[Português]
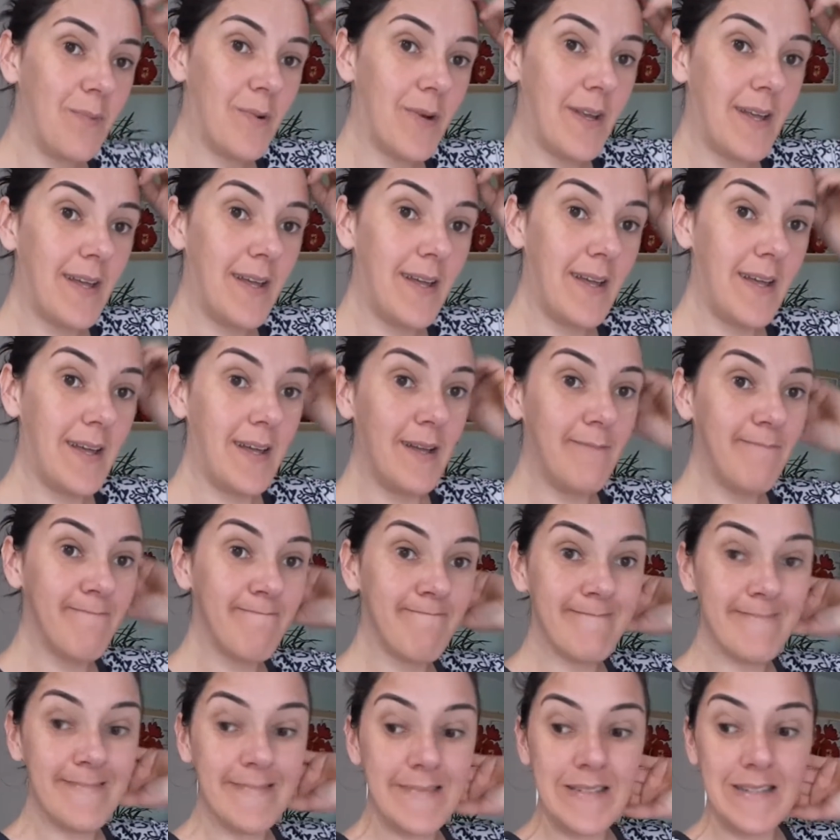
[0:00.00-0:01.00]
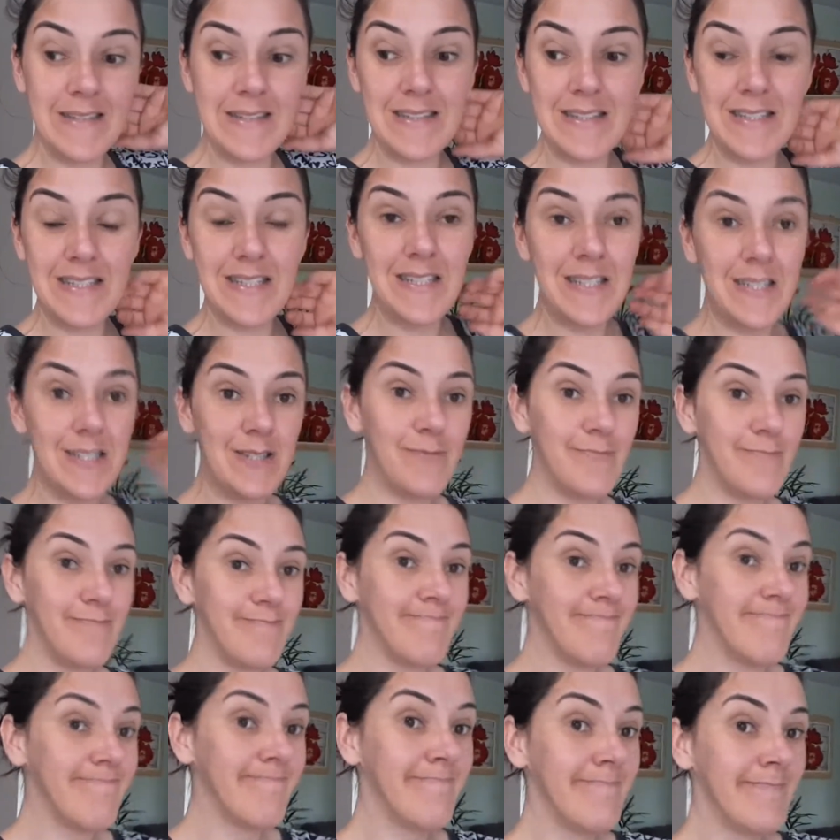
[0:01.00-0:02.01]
porque... Não...